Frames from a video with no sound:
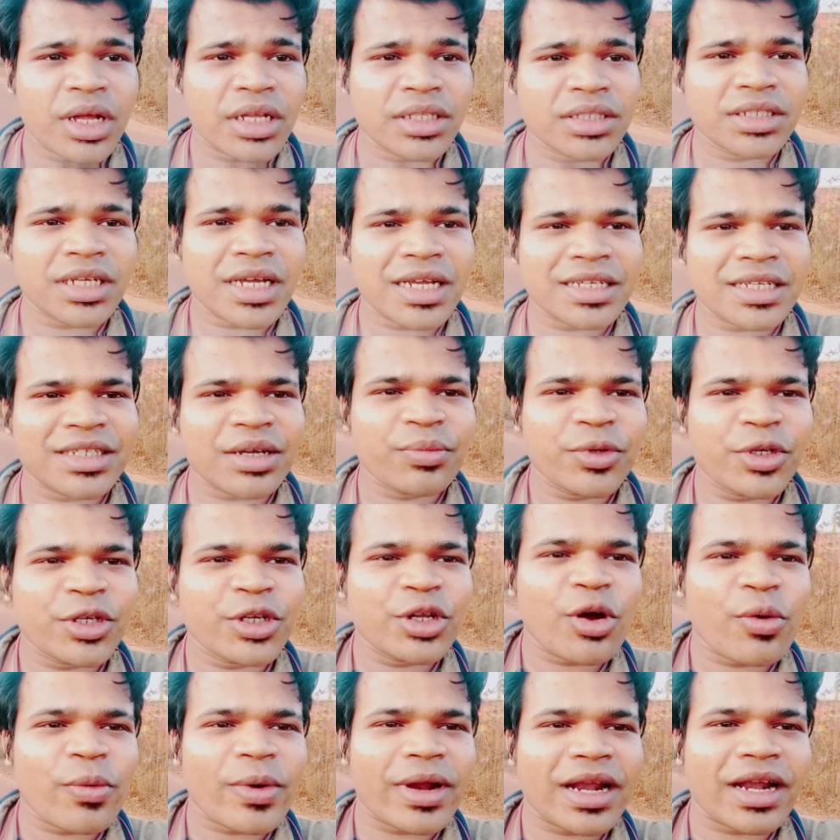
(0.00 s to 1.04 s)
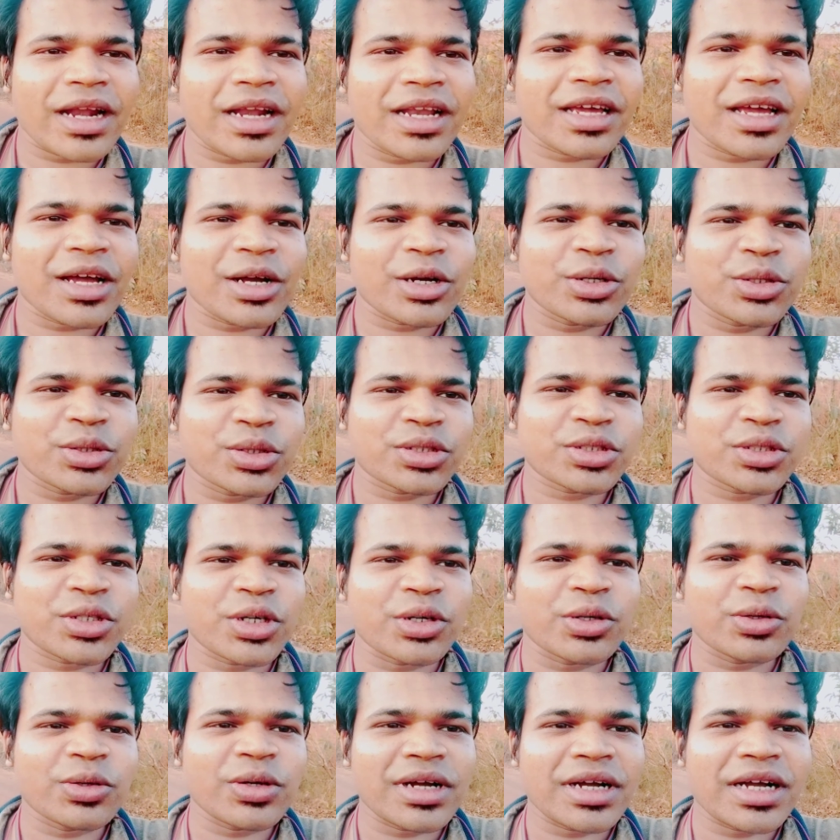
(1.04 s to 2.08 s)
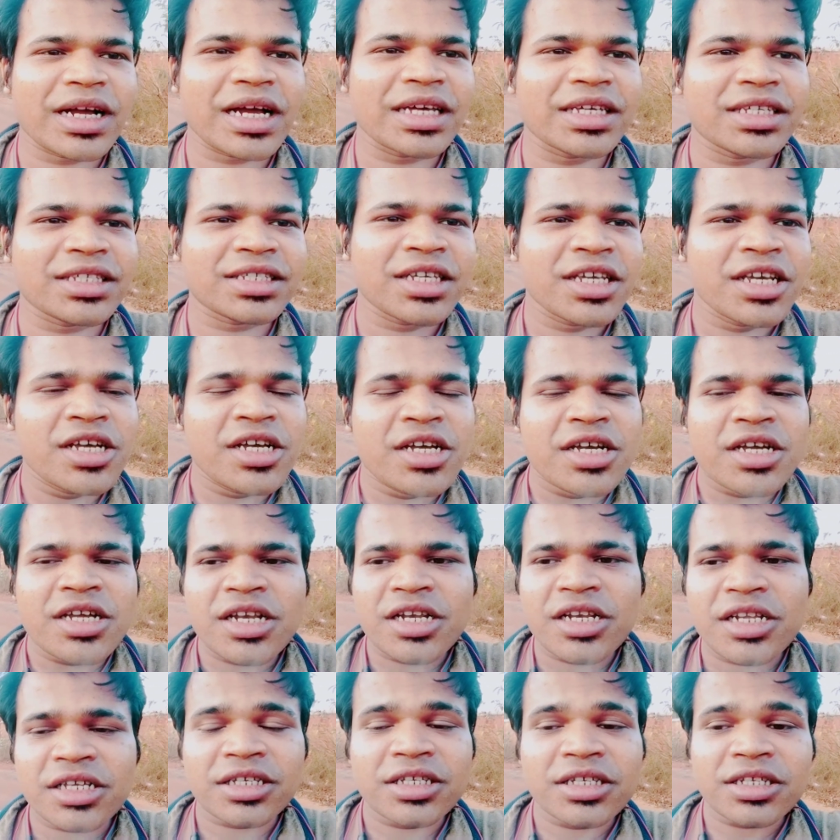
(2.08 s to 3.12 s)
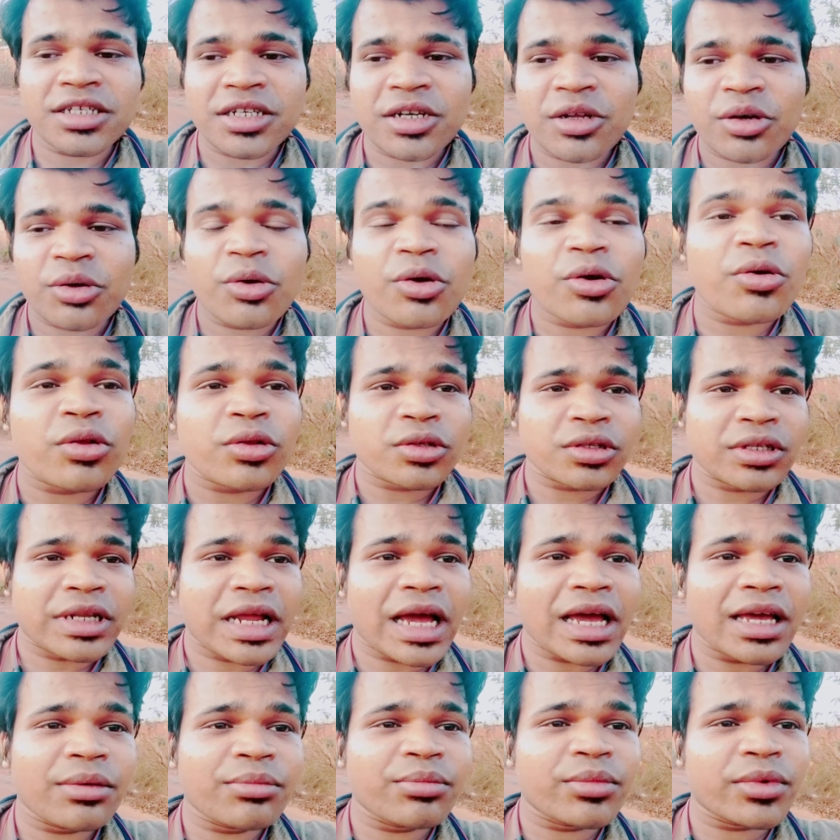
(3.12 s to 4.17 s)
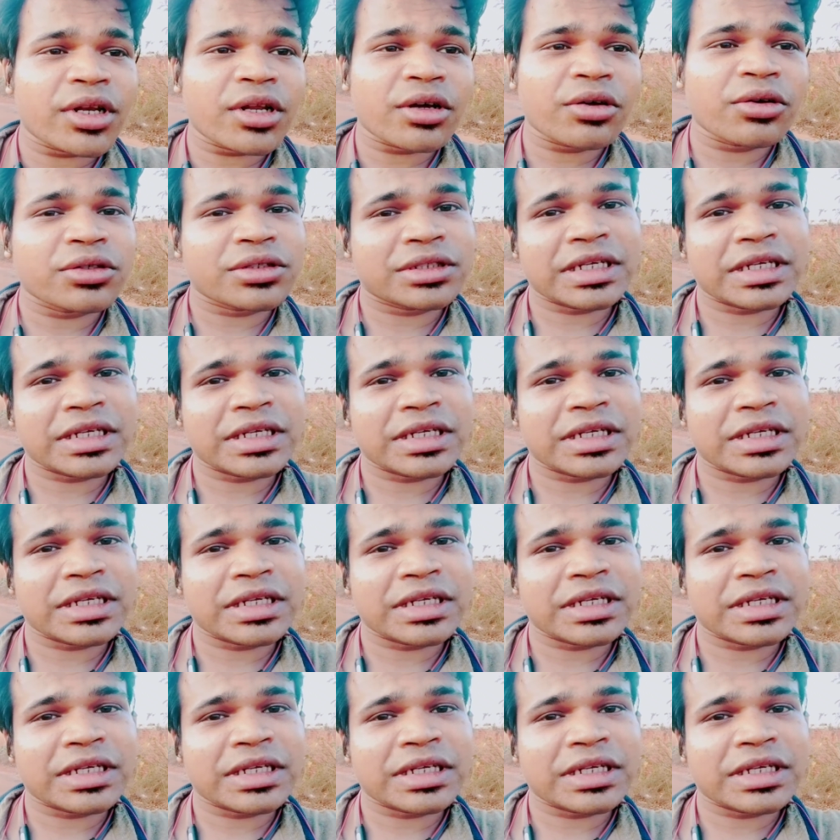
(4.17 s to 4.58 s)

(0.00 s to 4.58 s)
अच्छा अच्छा वीडियो बनाने का कोशिश करूँगा लेकिन वो टाइम मेरे को